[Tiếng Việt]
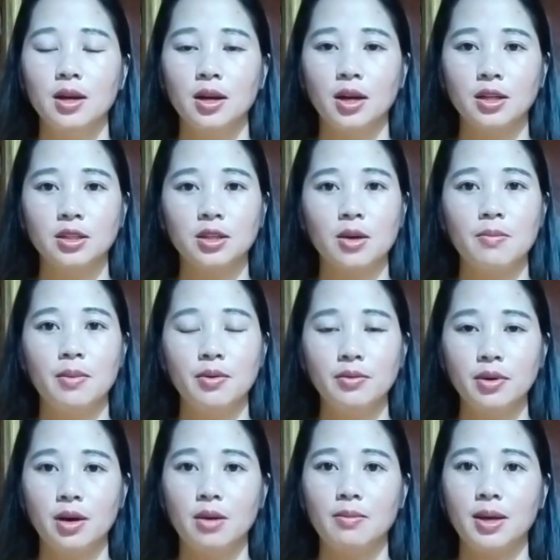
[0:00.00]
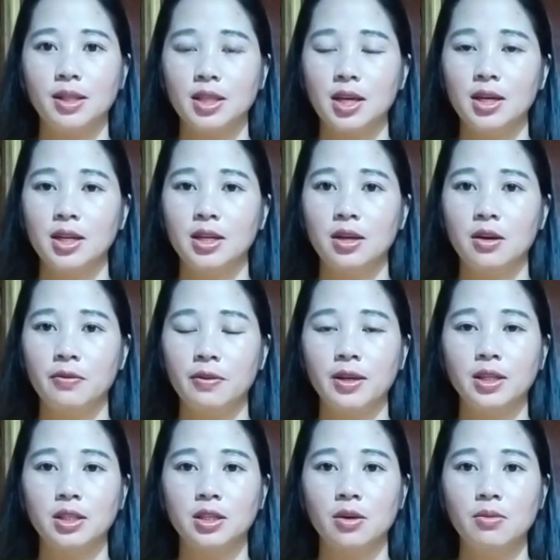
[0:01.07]
lời cho mong nó mà thế lý do
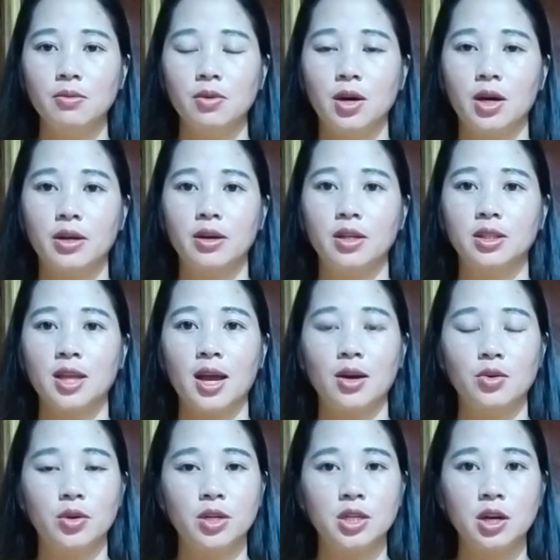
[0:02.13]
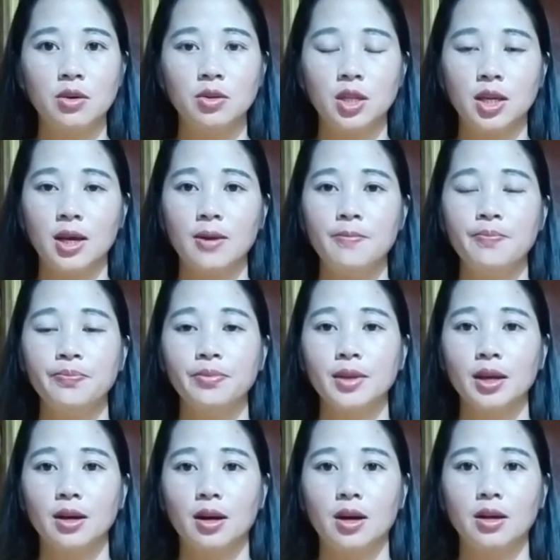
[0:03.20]
phình chống ở nó thả luận trâu thế
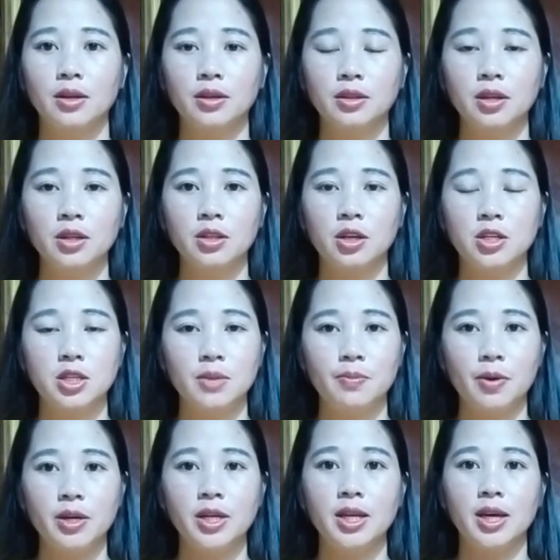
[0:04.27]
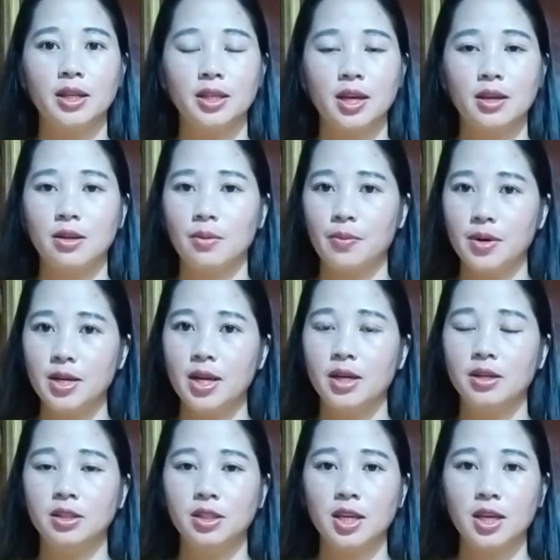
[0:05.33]
ờ do cho chi bọn nịa chỉ cho bọn nịa
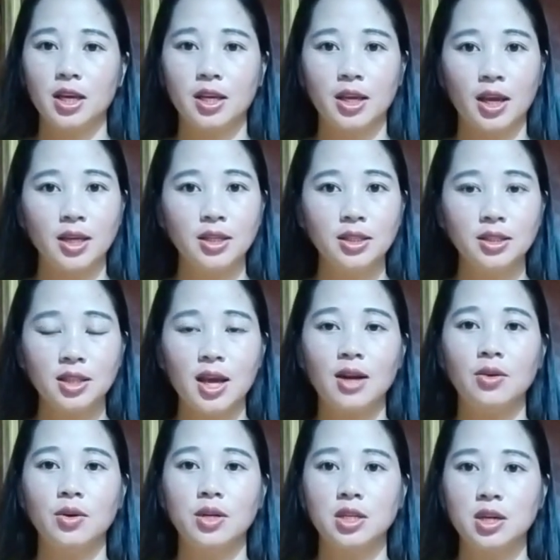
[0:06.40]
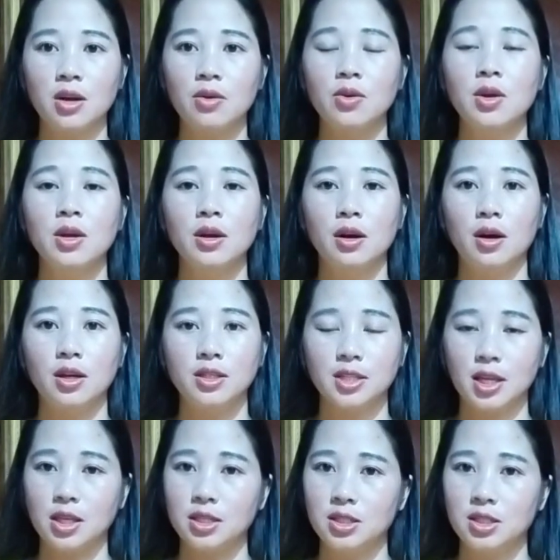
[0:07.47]
nữ thế cái khánh thả luận ờ, trâu ở
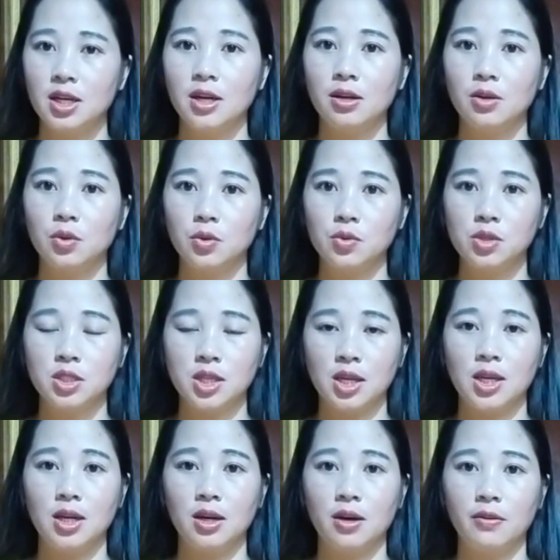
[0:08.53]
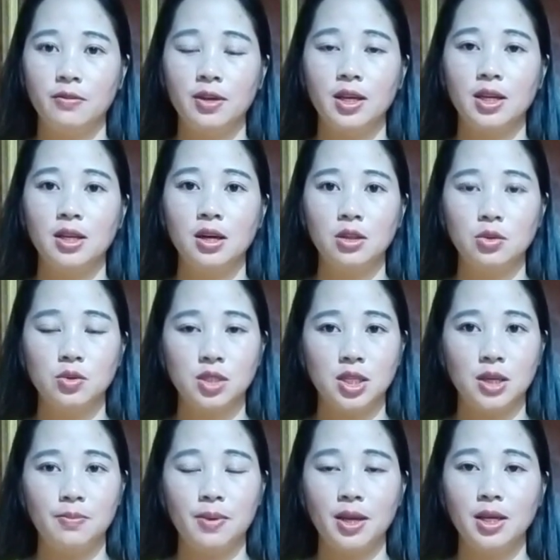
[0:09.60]
dành xét ở tụ gì là vì do tụ
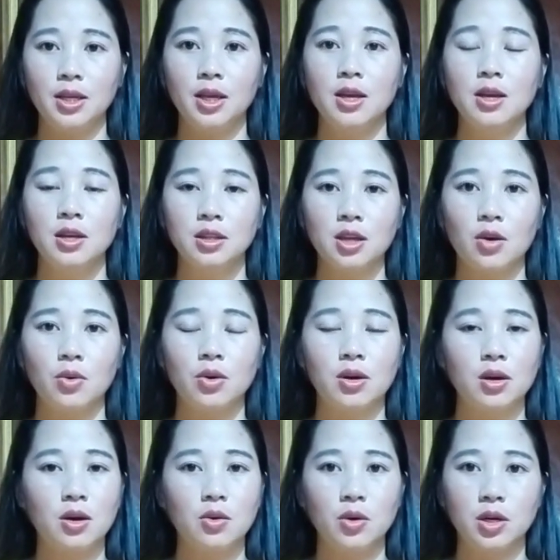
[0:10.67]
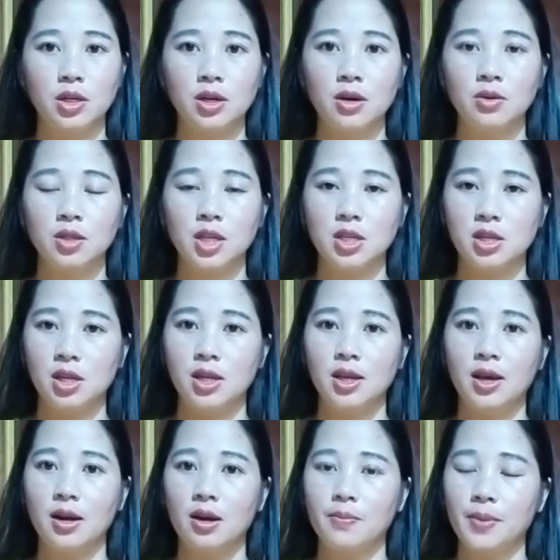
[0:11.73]
gì phình thảo luận các luận trâu chỉ chỉ
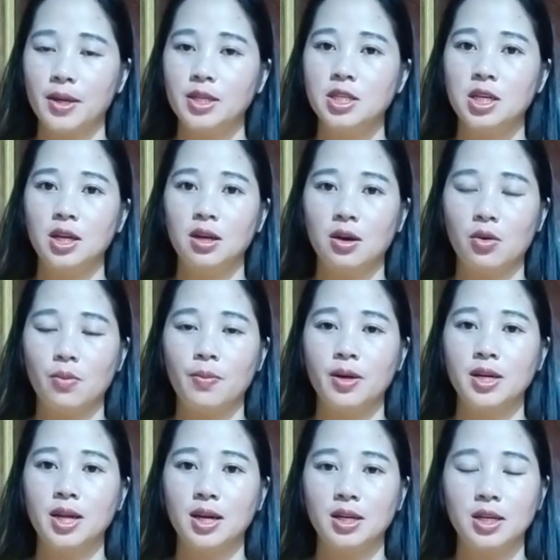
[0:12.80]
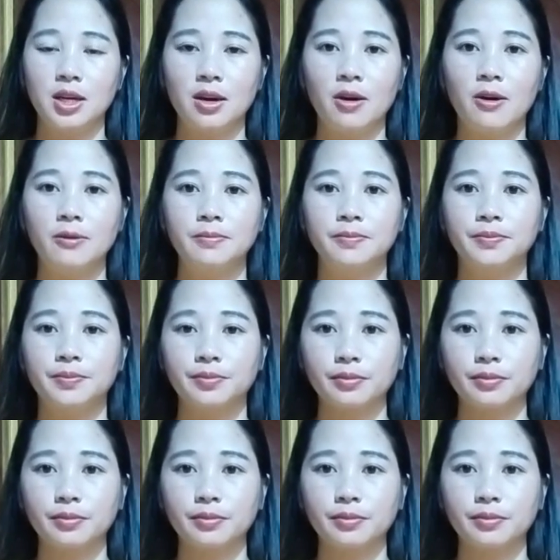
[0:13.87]
nhẹ là phình chi là ở bọn nịa đi nọ